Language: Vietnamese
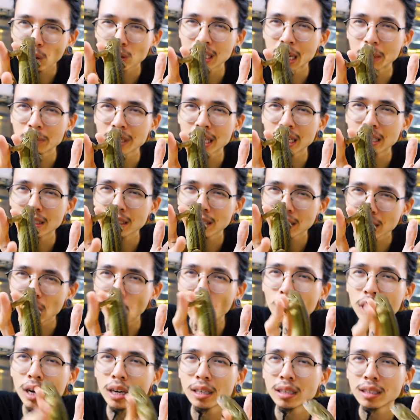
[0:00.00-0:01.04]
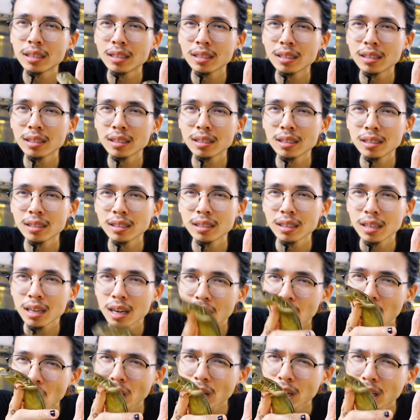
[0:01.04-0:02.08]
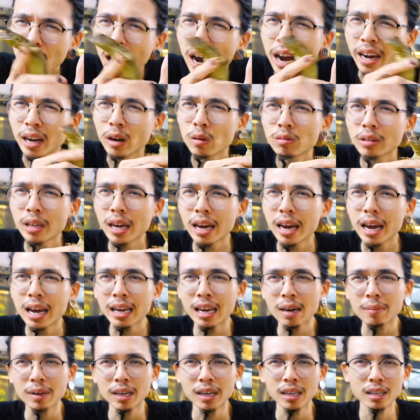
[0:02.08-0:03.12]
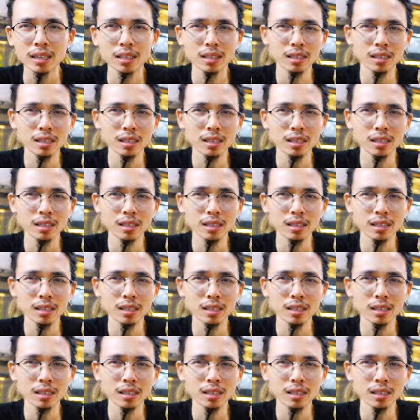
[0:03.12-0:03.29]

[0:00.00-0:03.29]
màu xám xịt xấu hơn. Con người cũng thế anh em